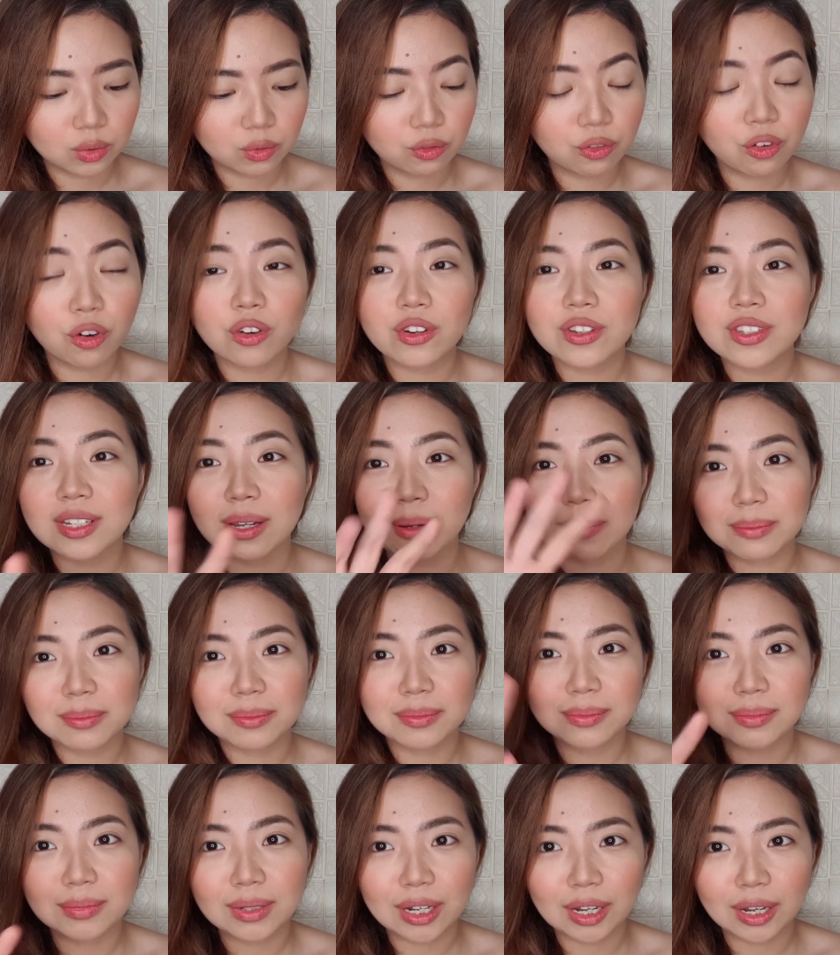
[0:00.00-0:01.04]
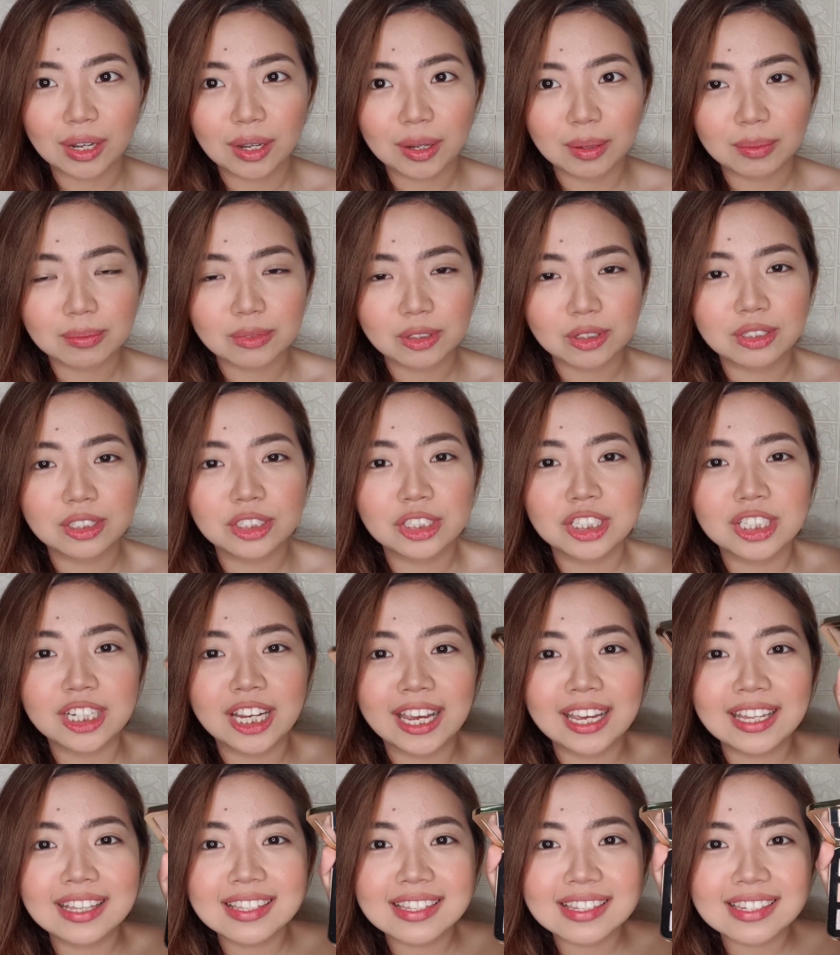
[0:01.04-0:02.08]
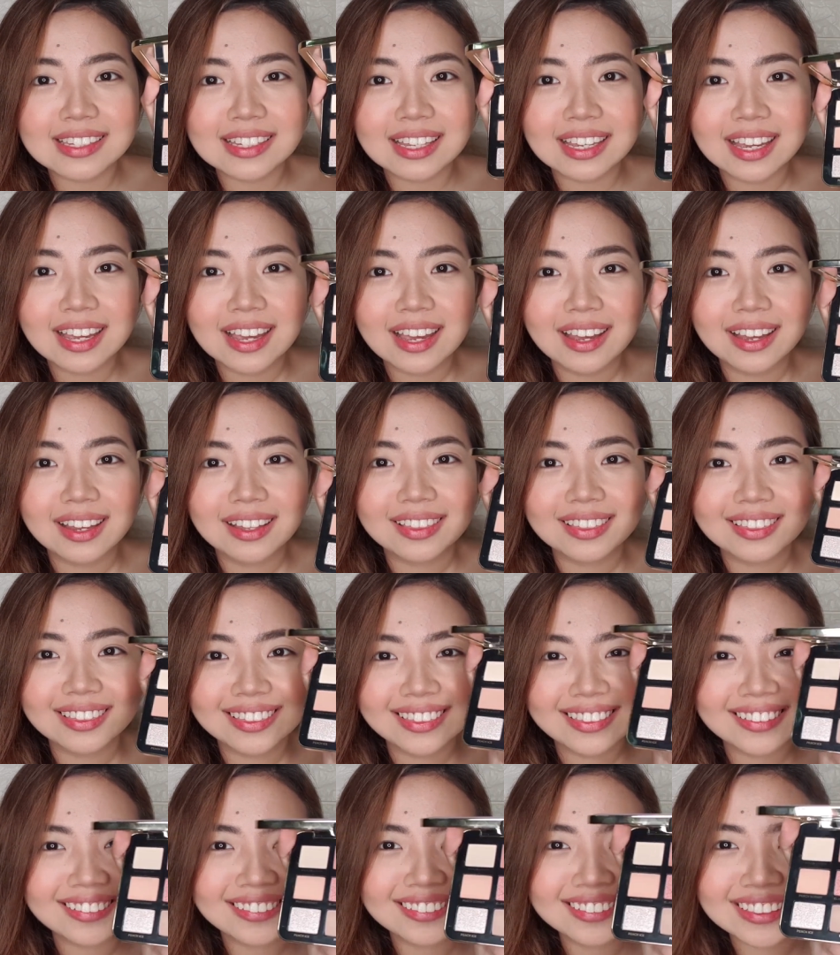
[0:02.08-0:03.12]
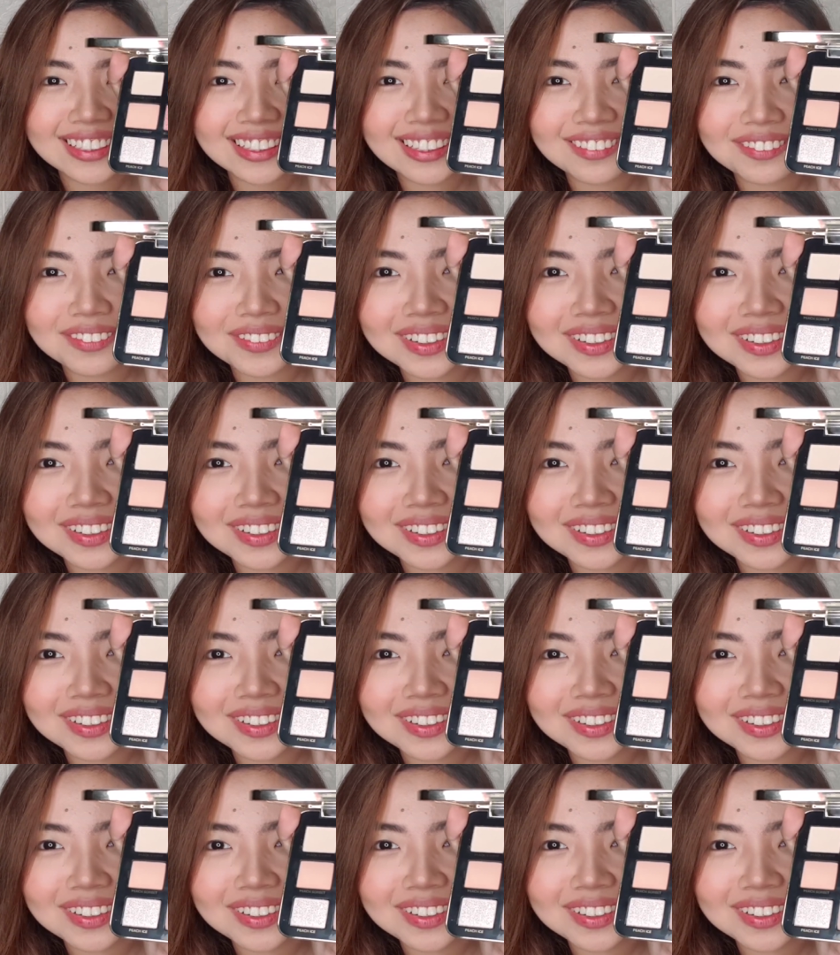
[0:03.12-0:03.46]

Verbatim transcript: for some um, shades Tuh cantik